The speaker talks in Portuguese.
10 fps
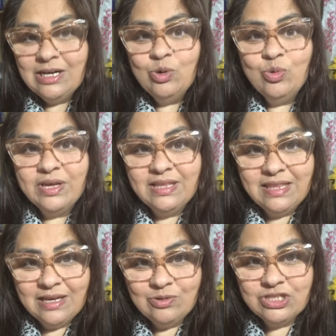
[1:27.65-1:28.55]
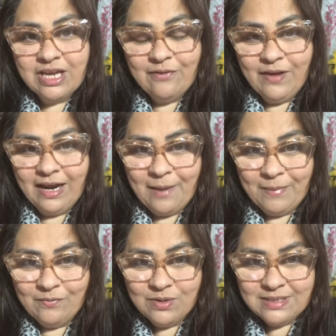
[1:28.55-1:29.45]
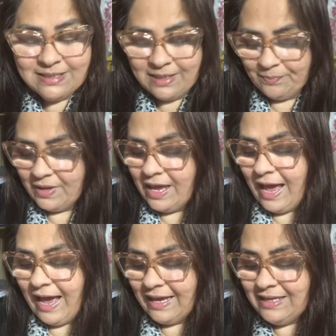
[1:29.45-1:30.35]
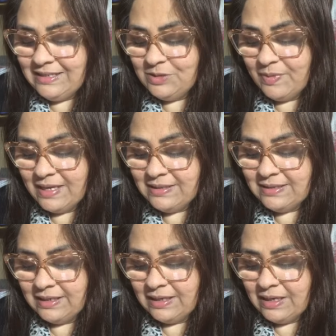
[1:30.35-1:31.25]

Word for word: o que Deus quer falar para você. Aqui diz bem assim: